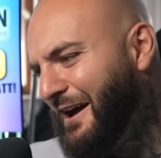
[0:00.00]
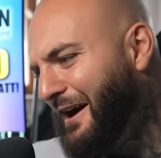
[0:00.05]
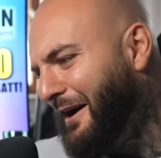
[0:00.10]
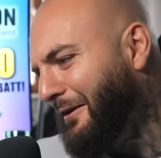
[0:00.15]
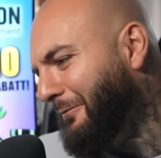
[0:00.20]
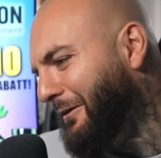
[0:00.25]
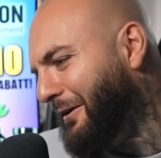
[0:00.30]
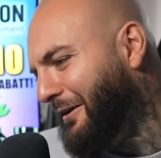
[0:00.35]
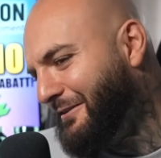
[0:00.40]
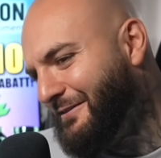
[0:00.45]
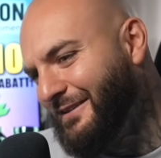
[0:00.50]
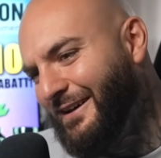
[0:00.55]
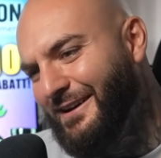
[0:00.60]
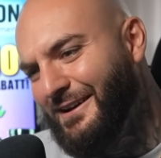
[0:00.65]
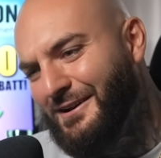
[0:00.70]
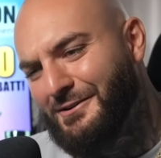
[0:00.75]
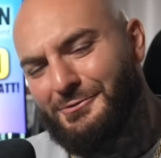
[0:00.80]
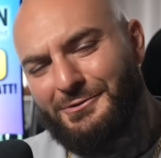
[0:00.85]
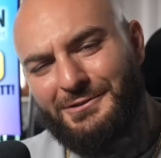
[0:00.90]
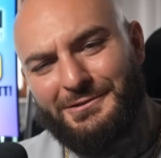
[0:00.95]
Aber
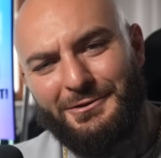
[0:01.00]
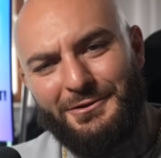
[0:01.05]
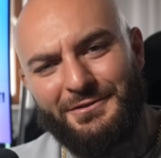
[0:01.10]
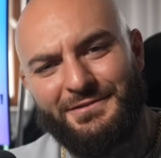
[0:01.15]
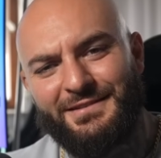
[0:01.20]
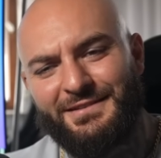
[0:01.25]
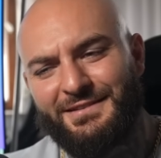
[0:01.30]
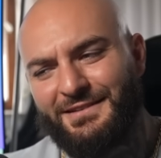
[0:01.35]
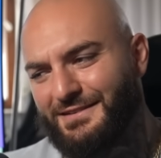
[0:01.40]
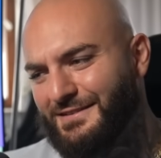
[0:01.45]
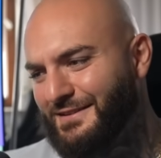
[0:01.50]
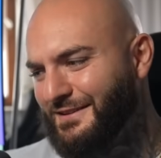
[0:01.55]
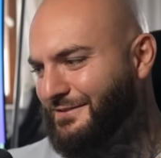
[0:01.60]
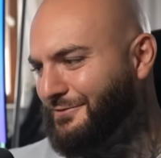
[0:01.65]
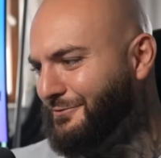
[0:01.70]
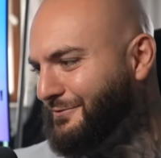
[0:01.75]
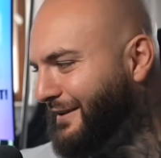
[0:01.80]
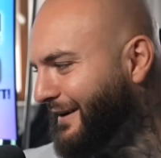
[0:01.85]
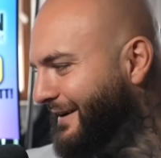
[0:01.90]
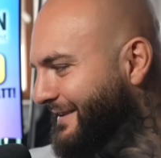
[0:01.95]
naja, gut, lustig ist es,
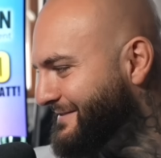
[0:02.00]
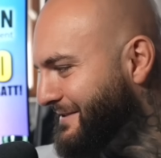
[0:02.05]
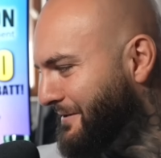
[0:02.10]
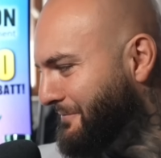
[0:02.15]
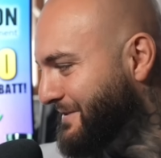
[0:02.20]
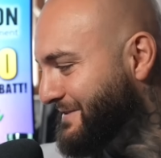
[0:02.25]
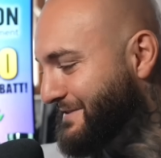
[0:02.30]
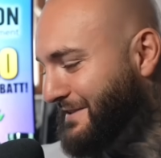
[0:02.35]
unterhaltsam